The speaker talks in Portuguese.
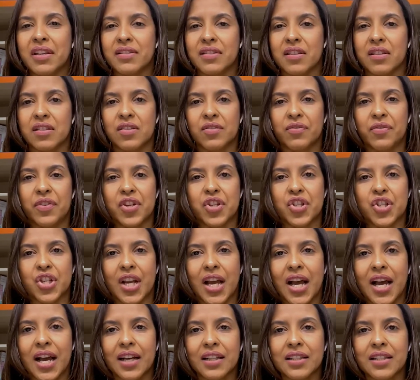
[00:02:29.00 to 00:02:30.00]
empresas
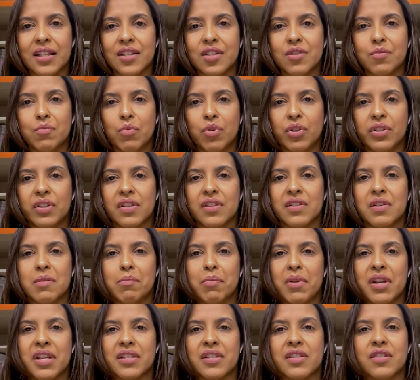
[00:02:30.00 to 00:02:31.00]
fechadas,
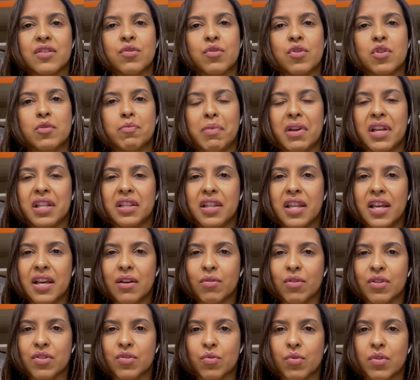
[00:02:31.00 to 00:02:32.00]
muitas empresas
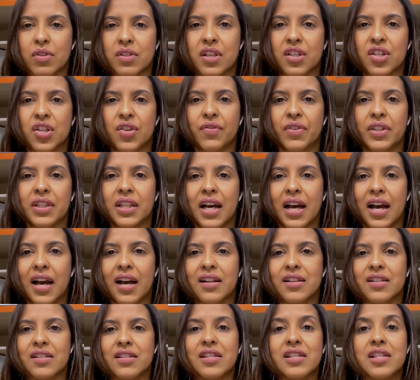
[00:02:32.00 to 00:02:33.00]
suspenderam as suas
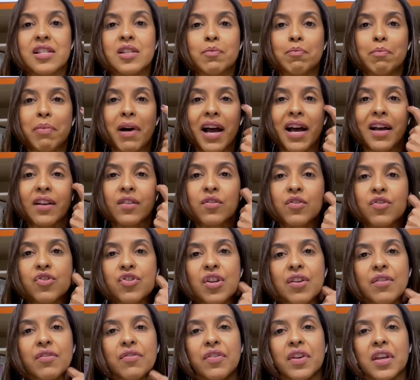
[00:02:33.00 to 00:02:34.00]
atividades,
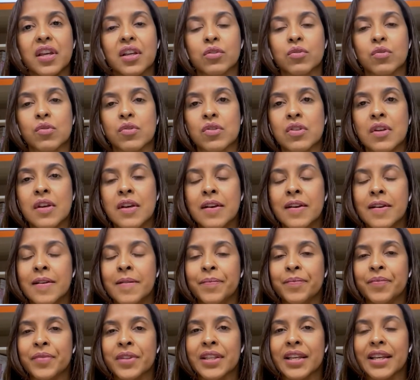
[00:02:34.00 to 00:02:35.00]
espaços de eventos
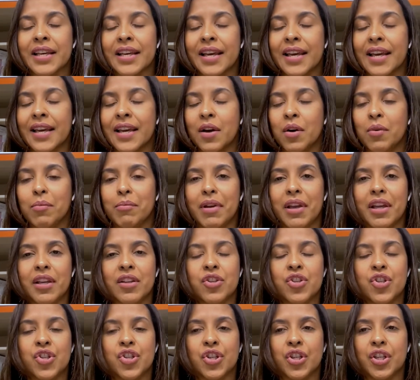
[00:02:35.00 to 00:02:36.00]
eh,
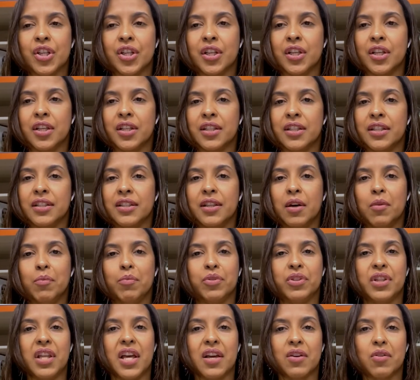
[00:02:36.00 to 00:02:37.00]
realmente
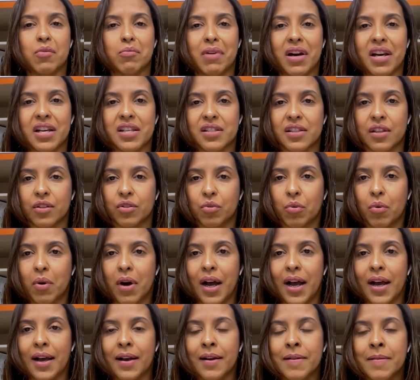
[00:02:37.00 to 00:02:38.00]
não puderam mais
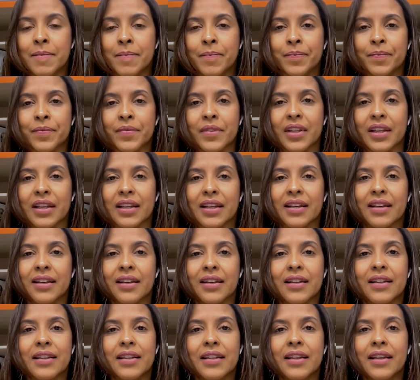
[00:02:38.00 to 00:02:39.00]
atuar.
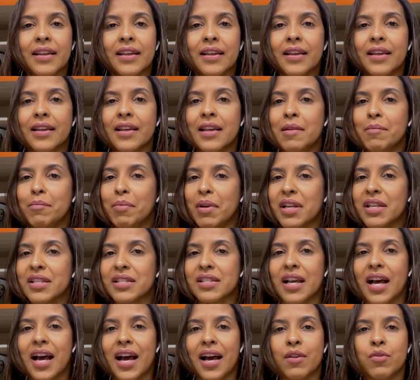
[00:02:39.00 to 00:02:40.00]
Né? E, e,
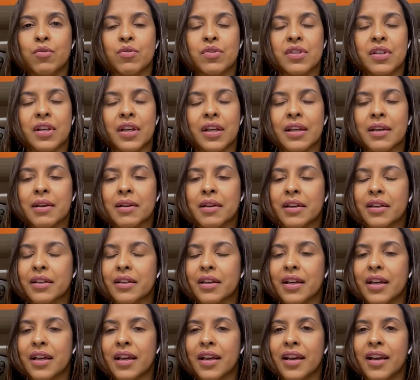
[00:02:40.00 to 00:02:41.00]
empresários
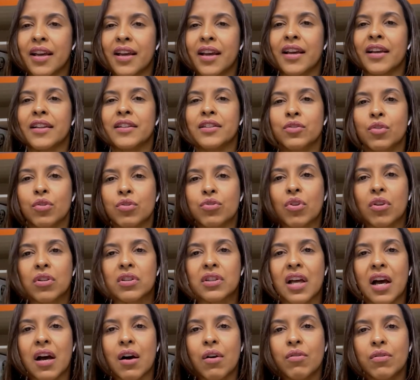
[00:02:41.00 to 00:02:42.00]
aí é,
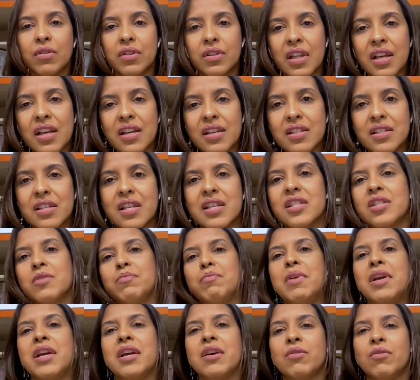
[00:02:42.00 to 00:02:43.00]
no total
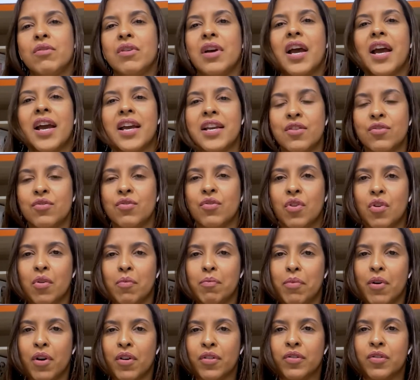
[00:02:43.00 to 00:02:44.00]
desespero é
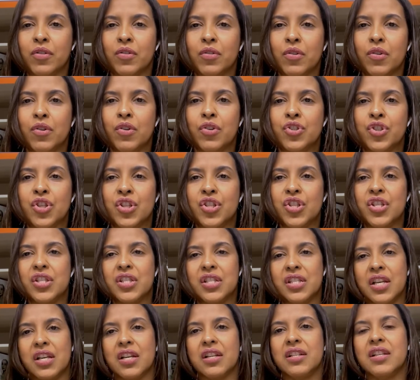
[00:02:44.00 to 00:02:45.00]
isso que eu posso
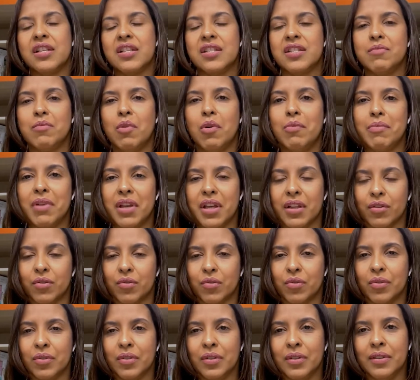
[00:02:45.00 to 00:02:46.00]
te dizer nesse
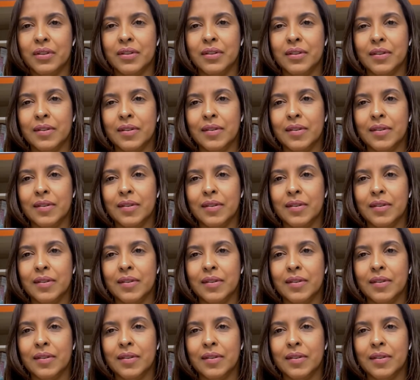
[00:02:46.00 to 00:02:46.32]
momento.